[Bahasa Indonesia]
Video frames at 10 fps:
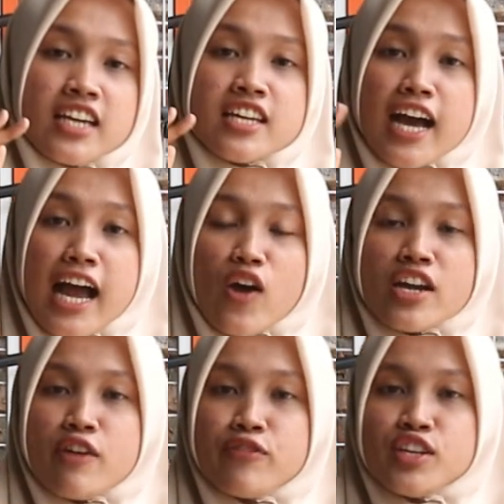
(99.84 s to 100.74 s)
nanti kan kalau
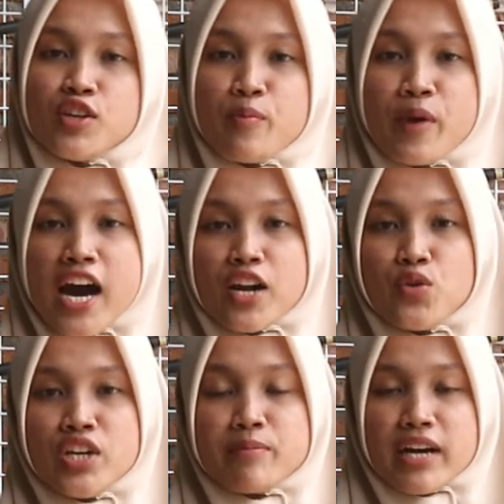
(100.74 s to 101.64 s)
ada video
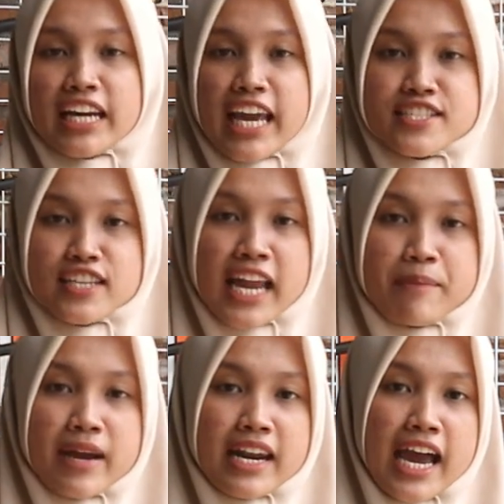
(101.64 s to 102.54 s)
baru nih mengenai
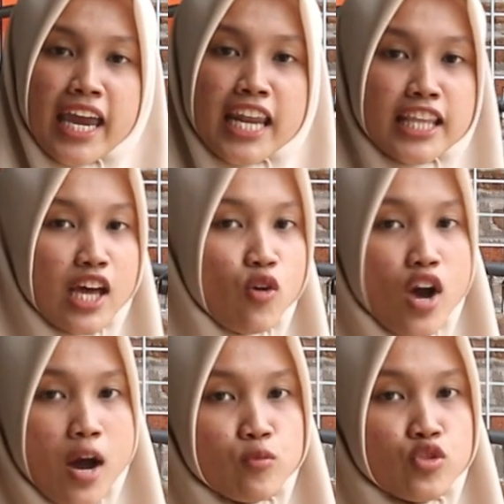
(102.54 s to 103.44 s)
senapan angin
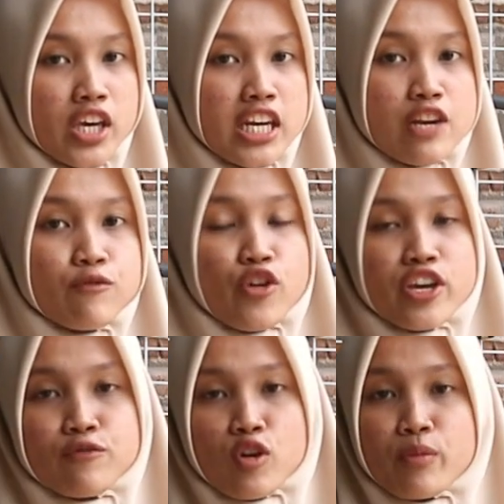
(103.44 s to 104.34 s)
atau mungkin
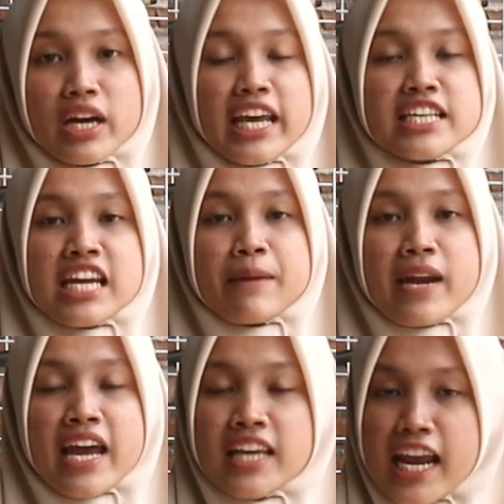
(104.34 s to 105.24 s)
info-info mengenai
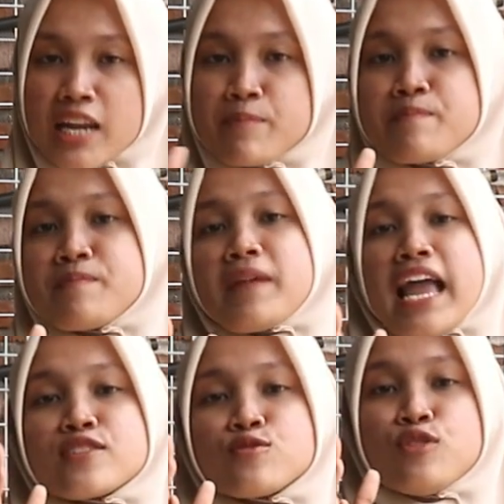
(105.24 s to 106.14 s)
senapan angin kalian
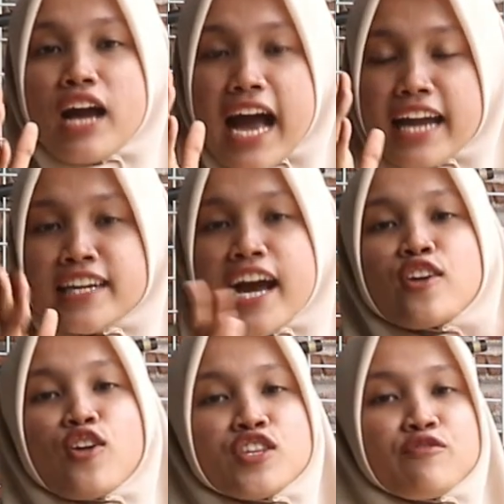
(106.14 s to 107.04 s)
langsung
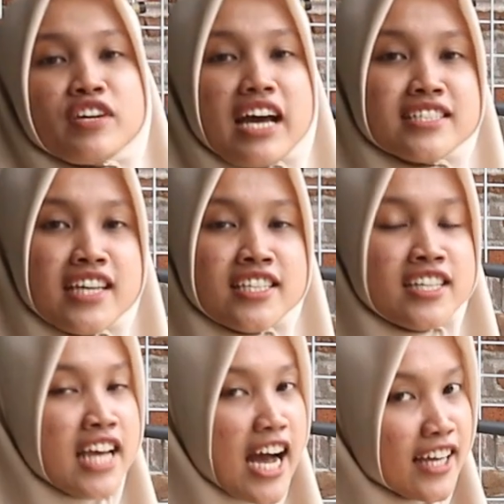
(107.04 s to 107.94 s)
ada notifikasinya
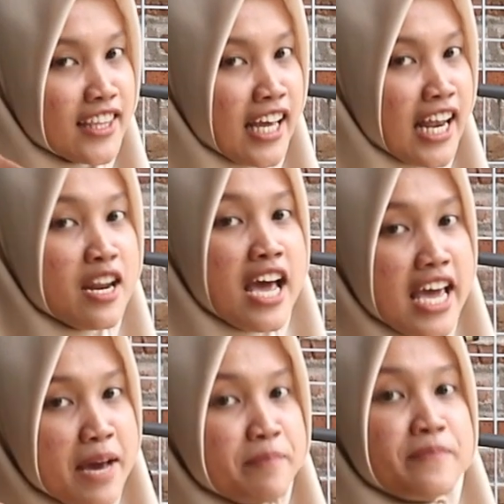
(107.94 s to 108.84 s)
jadi nggak ketinggalan
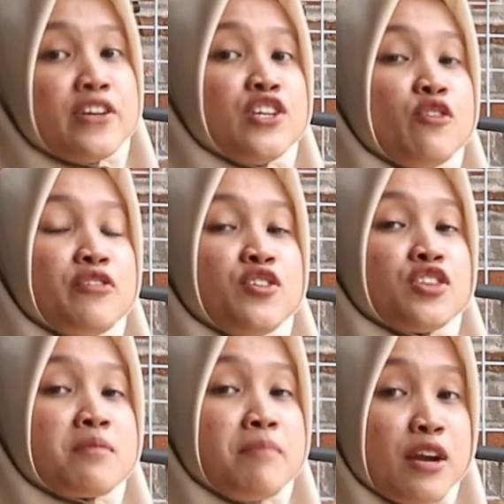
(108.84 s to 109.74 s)

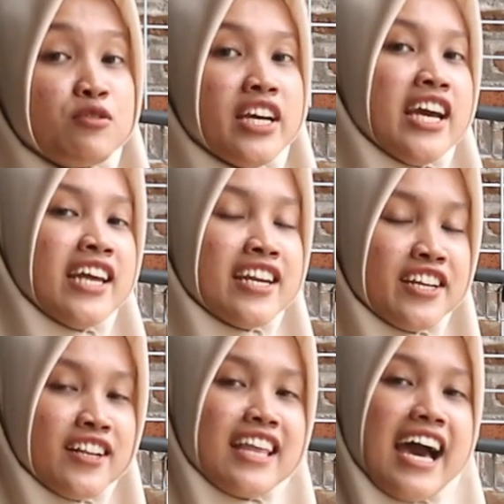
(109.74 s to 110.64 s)
video-video terbarunya ya
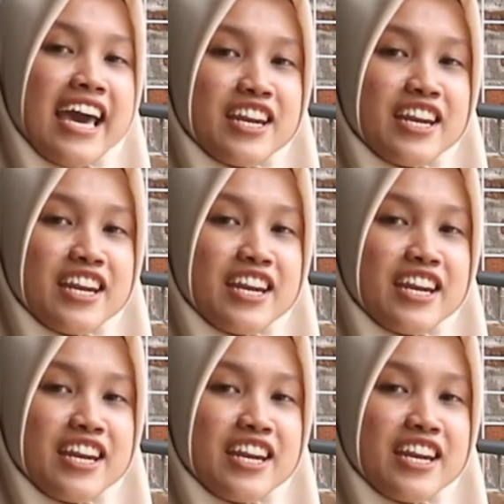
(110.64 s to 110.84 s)
dari Delta